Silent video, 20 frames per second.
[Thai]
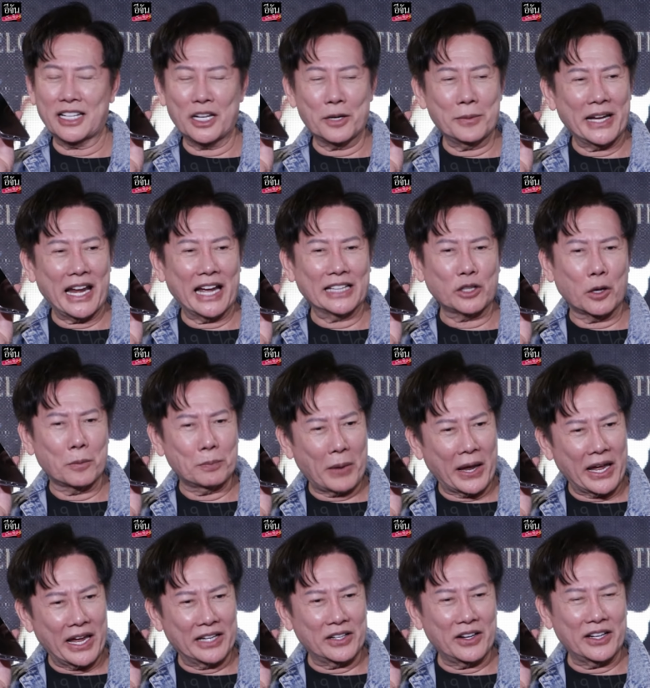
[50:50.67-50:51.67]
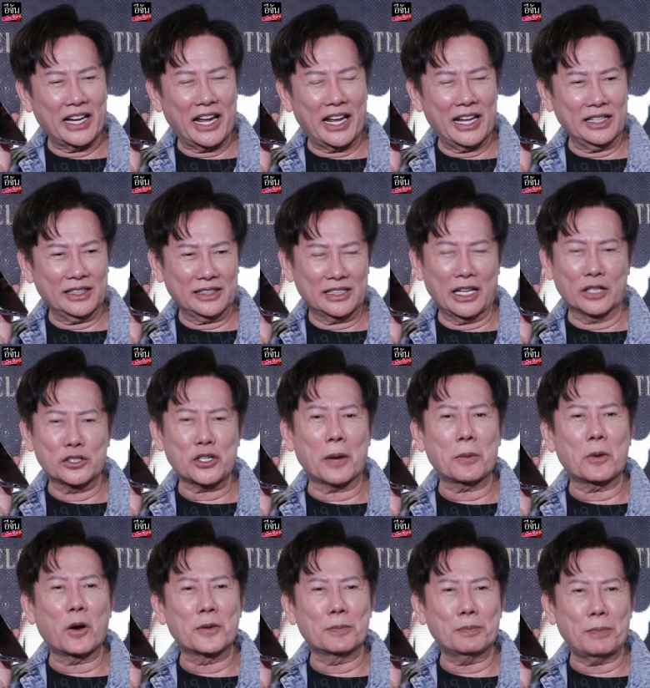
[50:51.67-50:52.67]
ย่างเดียวไม่ได้ต้องเปย์ด้วยนะเราชอ
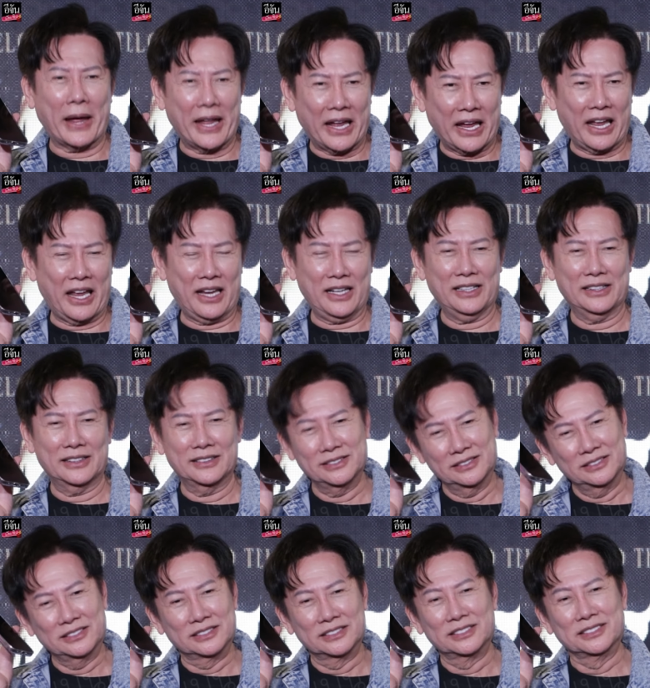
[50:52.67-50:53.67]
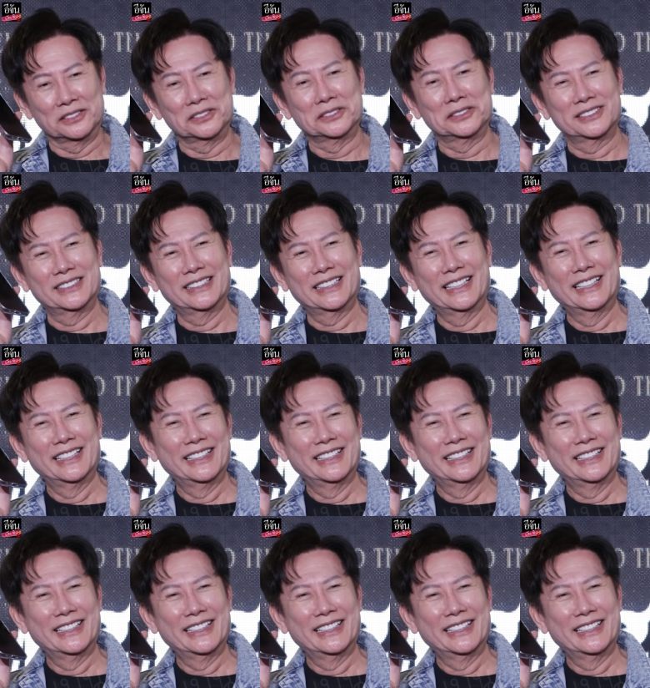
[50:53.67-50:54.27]
บคนเปย์จ่ายเท่านั้น